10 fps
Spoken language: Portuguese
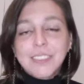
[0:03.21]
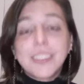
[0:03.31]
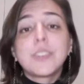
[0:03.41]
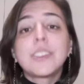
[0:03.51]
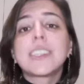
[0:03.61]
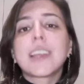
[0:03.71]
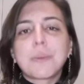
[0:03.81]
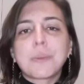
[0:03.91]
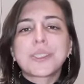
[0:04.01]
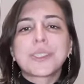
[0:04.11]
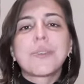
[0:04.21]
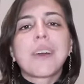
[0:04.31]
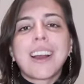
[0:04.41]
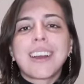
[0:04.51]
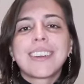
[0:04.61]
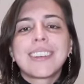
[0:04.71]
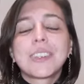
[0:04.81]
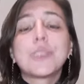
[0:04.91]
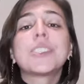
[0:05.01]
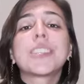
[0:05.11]
filho de Terra Potiguar,
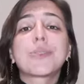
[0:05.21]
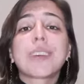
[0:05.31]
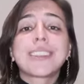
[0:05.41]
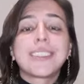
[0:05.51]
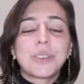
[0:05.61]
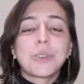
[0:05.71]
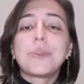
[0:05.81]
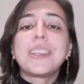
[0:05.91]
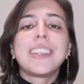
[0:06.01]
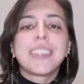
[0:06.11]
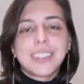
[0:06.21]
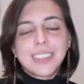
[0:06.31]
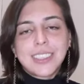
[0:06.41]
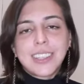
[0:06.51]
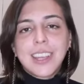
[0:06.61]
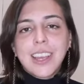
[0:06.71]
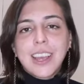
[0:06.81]
o santo ateu, o brilhante.